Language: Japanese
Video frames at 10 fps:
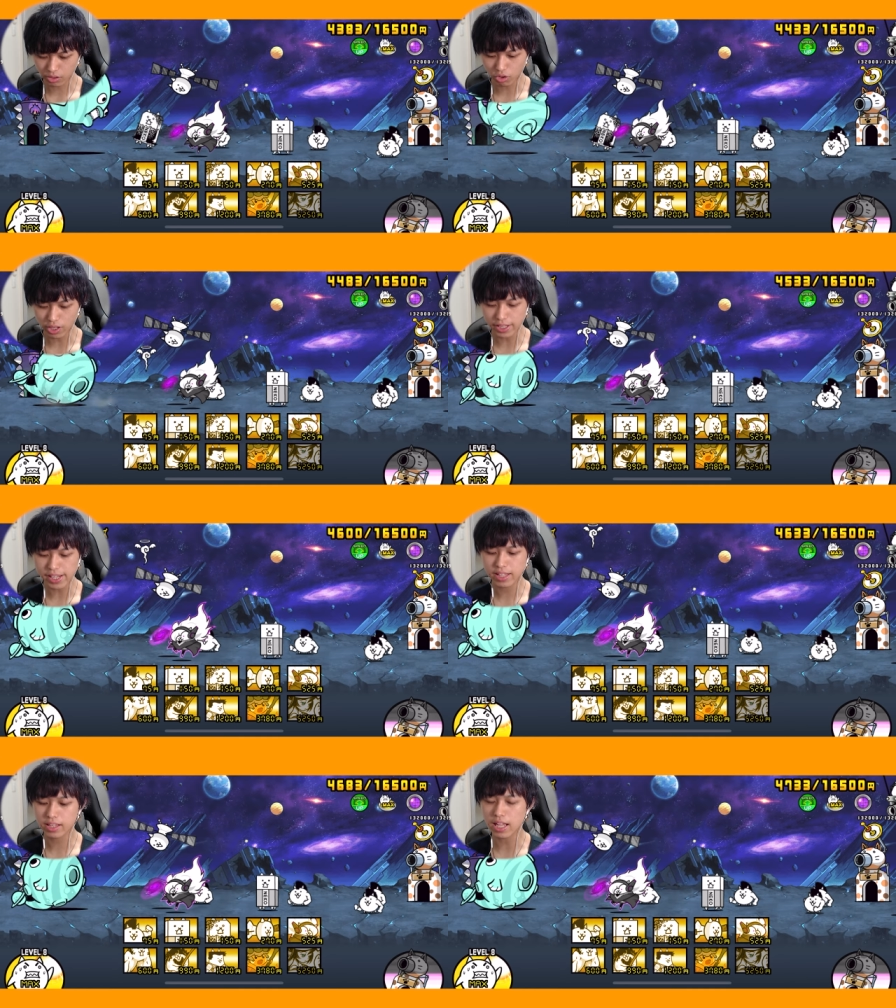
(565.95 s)
お金
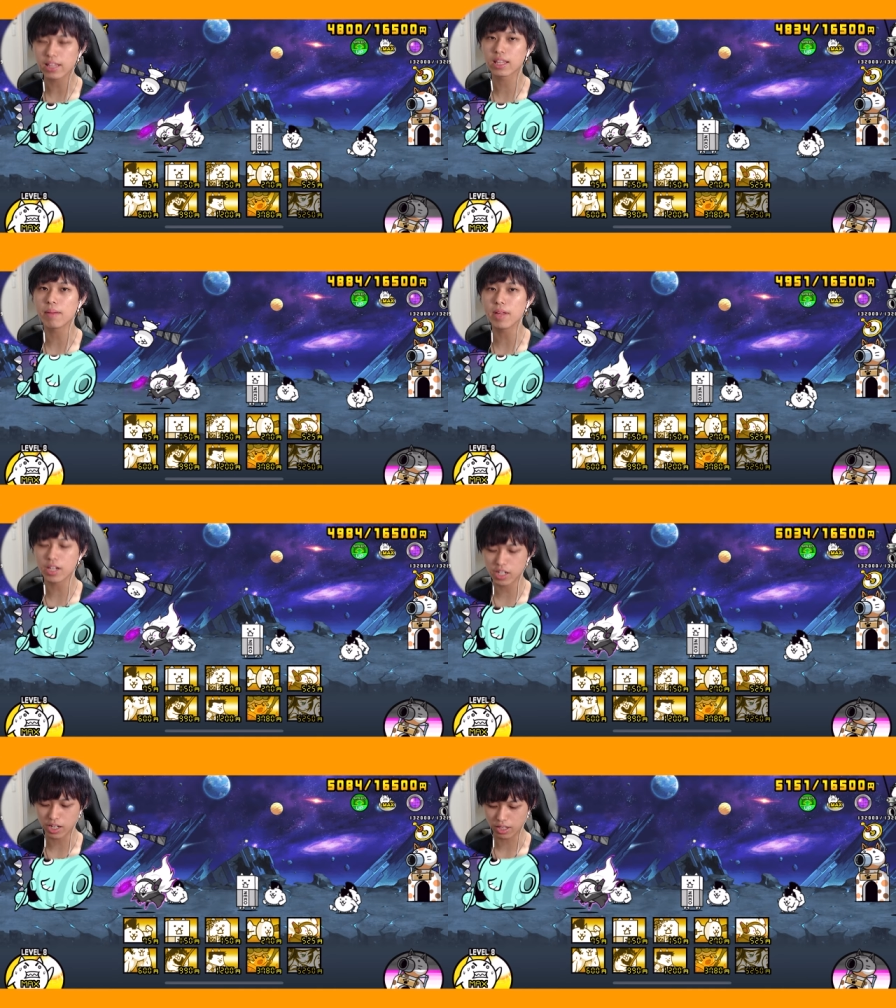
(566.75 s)
一旦貯め
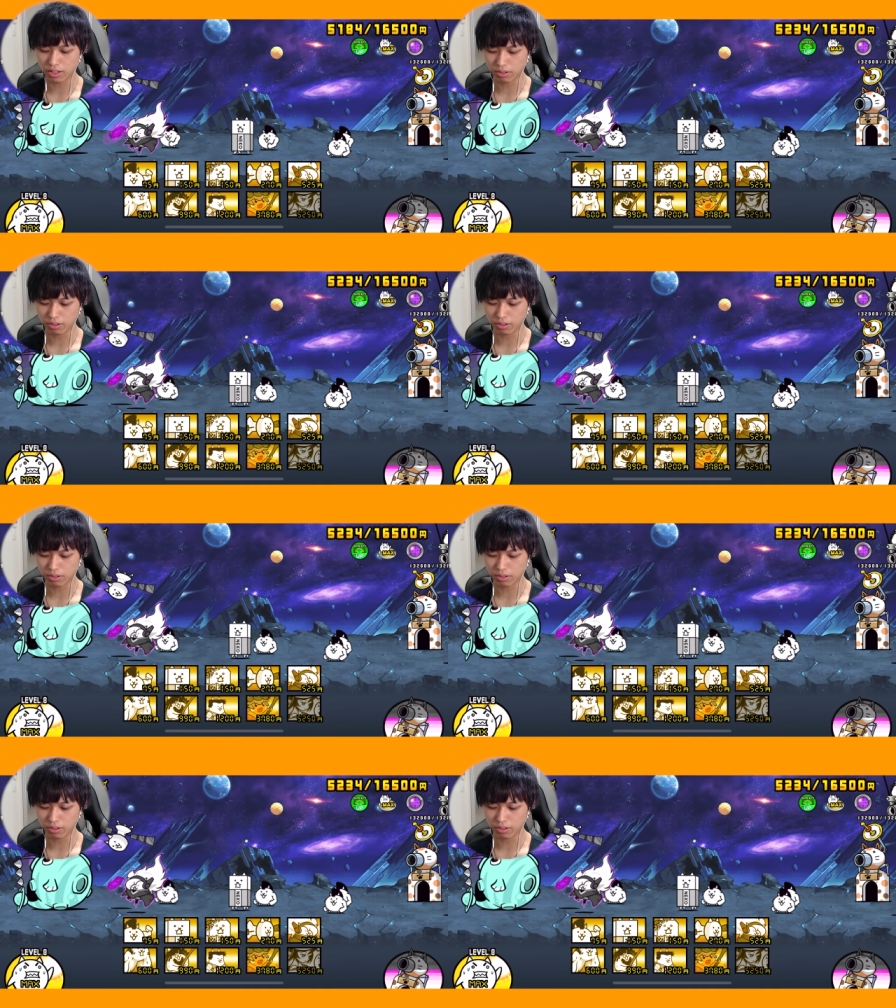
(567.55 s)
る